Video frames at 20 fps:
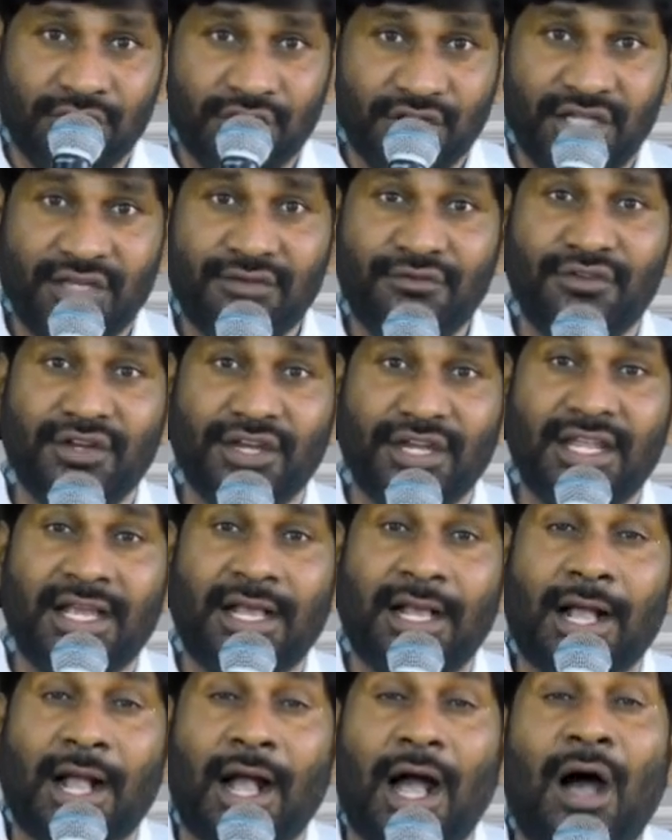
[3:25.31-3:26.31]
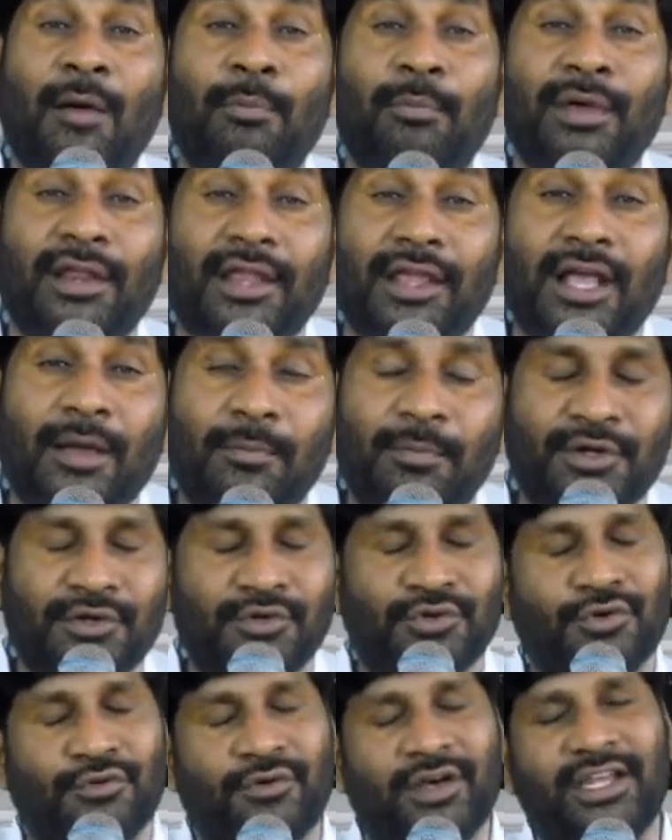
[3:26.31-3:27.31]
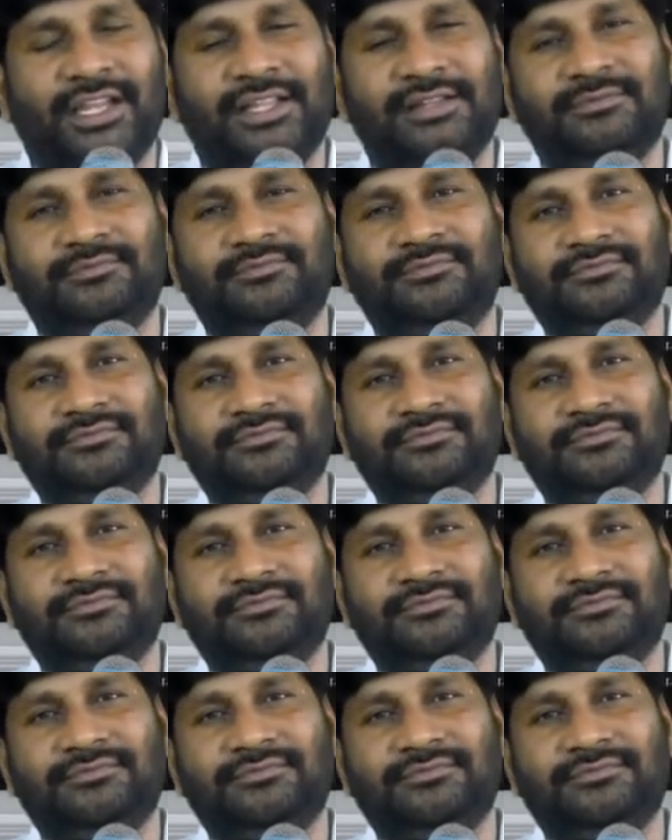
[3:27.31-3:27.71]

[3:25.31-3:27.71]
దేవునిని కాపరిగా పెట్టుకోవాలి